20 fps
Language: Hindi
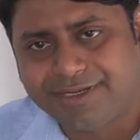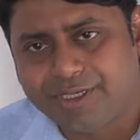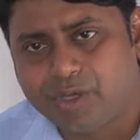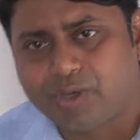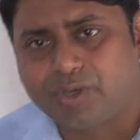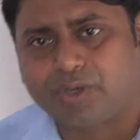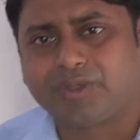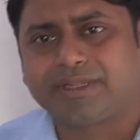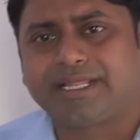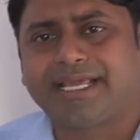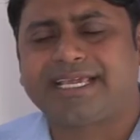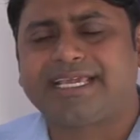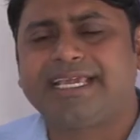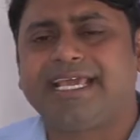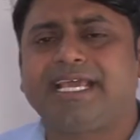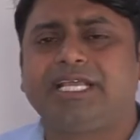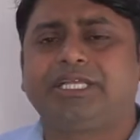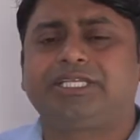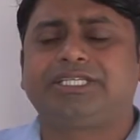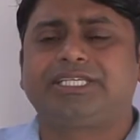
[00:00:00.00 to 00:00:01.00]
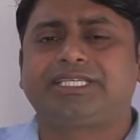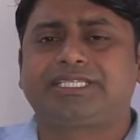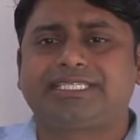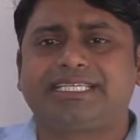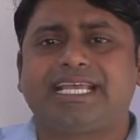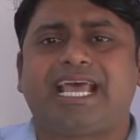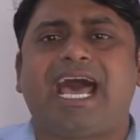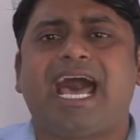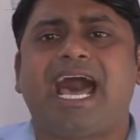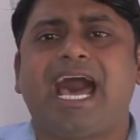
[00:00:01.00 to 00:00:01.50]
वीडियो को देखिए
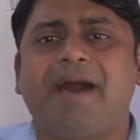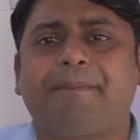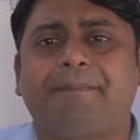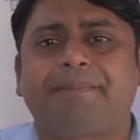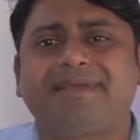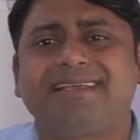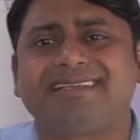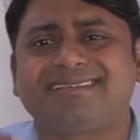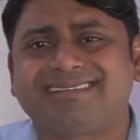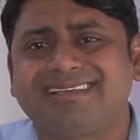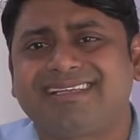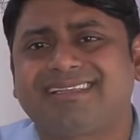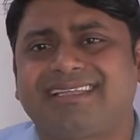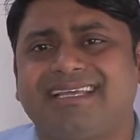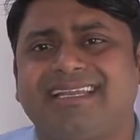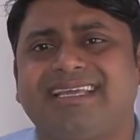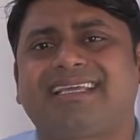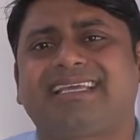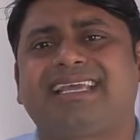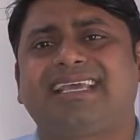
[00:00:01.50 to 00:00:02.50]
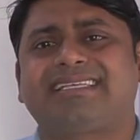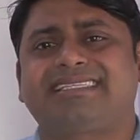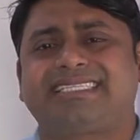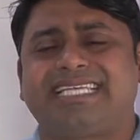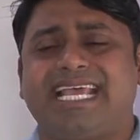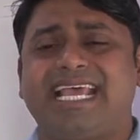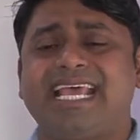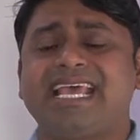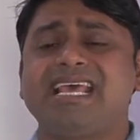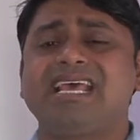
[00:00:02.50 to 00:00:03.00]
जिससे आप इजली तरीके
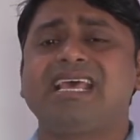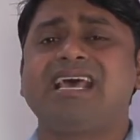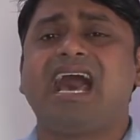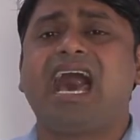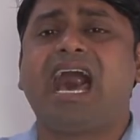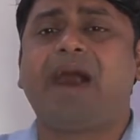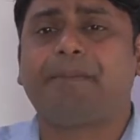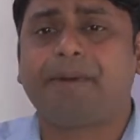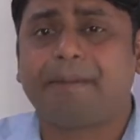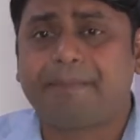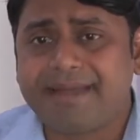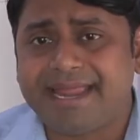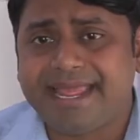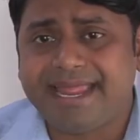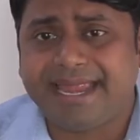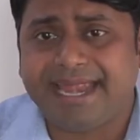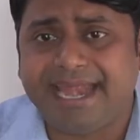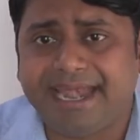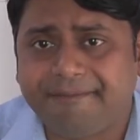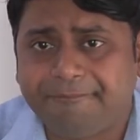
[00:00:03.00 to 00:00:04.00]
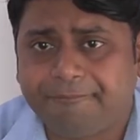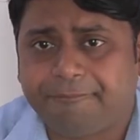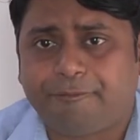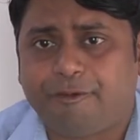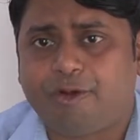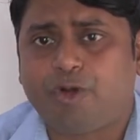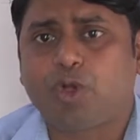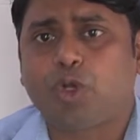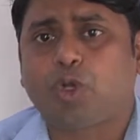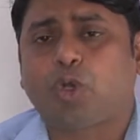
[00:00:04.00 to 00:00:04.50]
से आप अपने
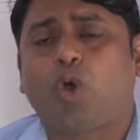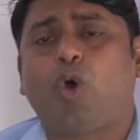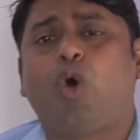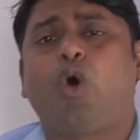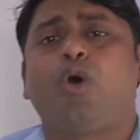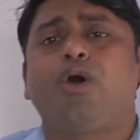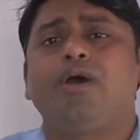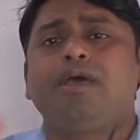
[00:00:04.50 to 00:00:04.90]
हेडफोन को